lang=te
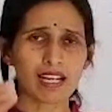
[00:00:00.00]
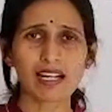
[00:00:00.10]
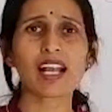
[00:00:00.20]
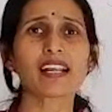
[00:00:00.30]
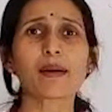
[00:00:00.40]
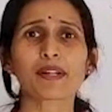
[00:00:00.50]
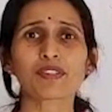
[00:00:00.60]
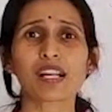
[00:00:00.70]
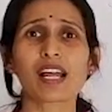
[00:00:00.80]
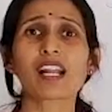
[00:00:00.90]
తెలంగాణ
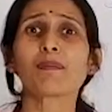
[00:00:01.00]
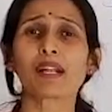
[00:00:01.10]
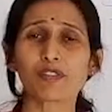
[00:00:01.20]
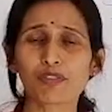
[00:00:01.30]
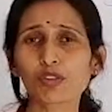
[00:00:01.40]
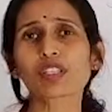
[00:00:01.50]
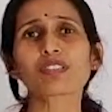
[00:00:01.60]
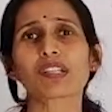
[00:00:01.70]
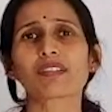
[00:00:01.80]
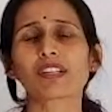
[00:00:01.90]
ప్రజలారా మన
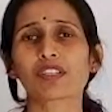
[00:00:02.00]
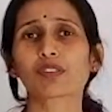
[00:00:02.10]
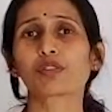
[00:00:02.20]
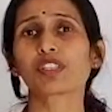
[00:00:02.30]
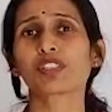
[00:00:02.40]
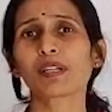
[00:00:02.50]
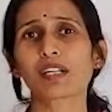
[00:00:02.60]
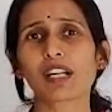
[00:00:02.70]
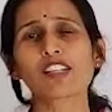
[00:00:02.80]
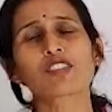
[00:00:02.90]
ఫ్యూచర్ జనరేషన్ గురించి మన